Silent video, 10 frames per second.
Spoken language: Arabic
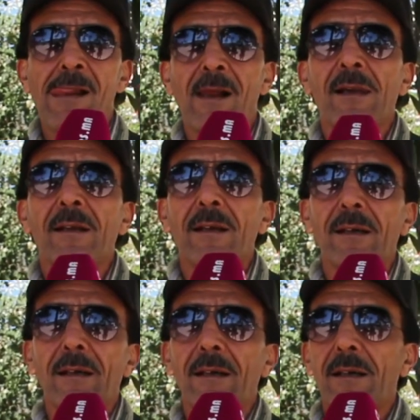بالنسبه
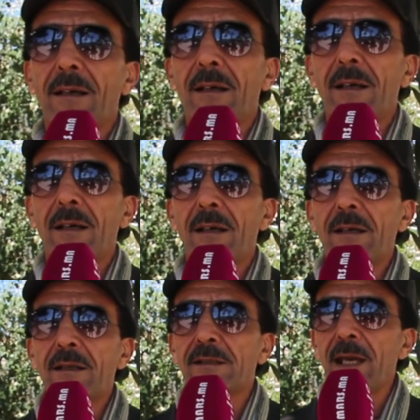للدعم الاخر
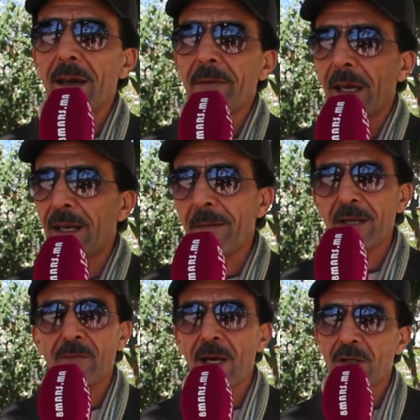الدعم احنا ما
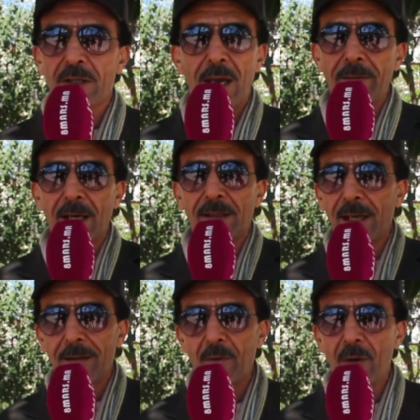شفناش الدعم انا
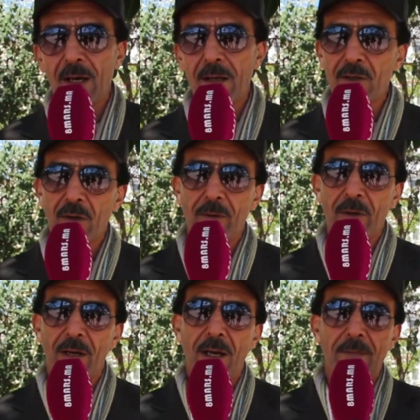الدعم هو
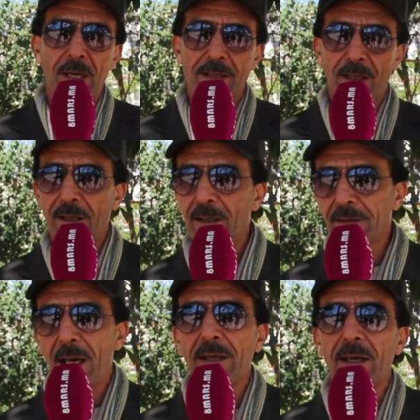الجمهور الامازيغي
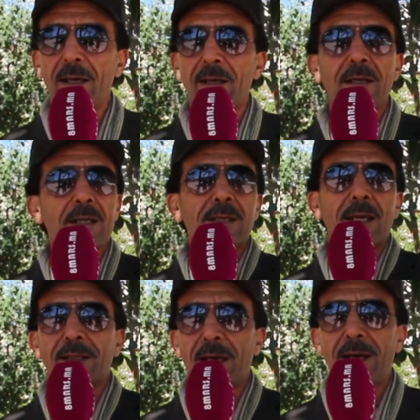تحيه للناس
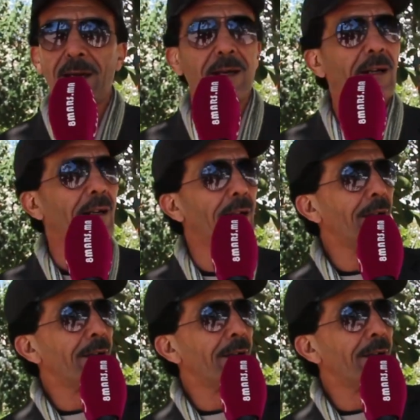ديال تهاله